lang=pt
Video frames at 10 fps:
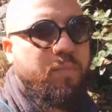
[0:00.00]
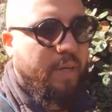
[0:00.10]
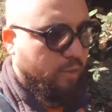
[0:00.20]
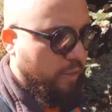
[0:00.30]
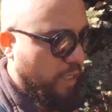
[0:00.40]
bem
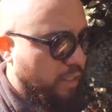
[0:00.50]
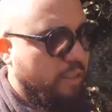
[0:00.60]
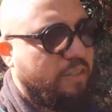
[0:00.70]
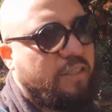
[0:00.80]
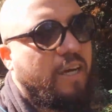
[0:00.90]
perto delas,
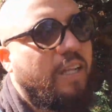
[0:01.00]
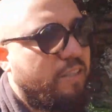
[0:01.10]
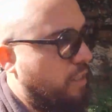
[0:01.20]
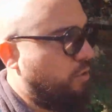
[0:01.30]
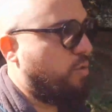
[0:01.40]
assim, aí
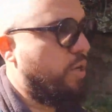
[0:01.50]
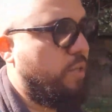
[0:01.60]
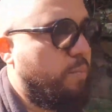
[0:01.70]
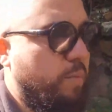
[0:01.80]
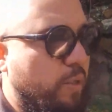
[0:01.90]
elas saíram
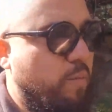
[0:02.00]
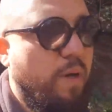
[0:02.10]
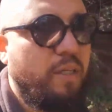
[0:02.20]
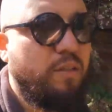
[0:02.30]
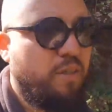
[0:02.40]
correndo pro meio do
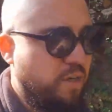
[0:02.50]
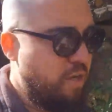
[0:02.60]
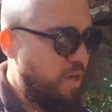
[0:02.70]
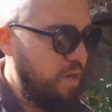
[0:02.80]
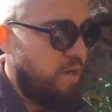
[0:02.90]
mato.
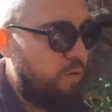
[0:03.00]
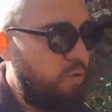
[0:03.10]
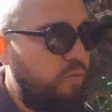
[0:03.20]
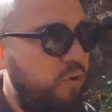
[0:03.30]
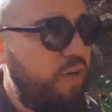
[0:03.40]

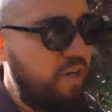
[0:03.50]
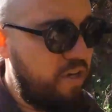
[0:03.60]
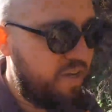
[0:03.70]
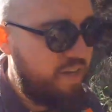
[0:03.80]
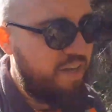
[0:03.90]
Ufa!
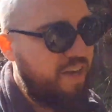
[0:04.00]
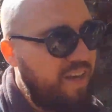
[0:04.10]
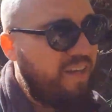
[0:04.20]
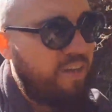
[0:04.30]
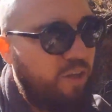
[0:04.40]

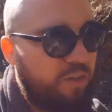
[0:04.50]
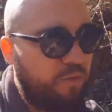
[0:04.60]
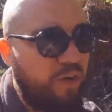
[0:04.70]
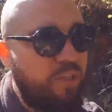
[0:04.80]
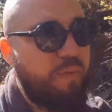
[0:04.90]
Nossa,
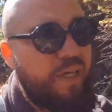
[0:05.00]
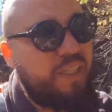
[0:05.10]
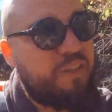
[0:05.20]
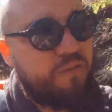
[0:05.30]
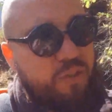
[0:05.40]
volta e meia
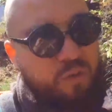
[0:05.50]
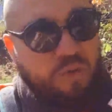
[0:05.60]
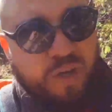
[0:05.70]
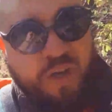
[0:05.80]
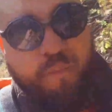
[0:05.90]
elas
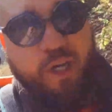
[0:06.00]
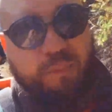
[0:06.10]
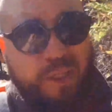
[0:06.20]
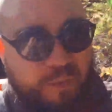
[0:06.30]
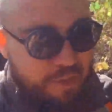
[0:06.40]
vinham meio
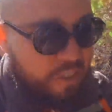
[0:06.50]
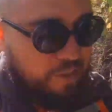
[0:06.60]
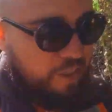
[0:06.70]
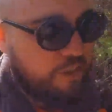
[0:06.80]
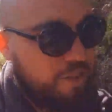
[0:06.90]
que pra cima da
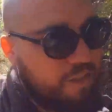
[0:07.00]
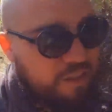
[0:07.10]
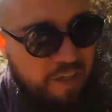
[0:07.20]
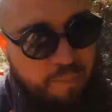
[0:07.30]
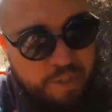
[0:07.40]
gente,
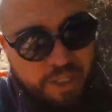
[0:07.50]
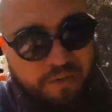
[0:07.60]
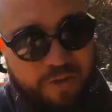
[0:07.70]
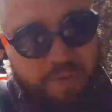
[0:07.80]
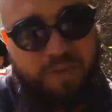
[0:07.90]
assim. A
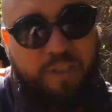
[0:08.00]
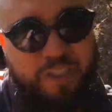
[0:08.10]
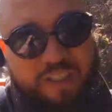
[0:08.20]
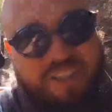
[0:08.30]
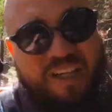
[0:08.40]
briga vinha pra cima
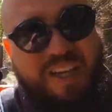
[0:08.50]
da gente.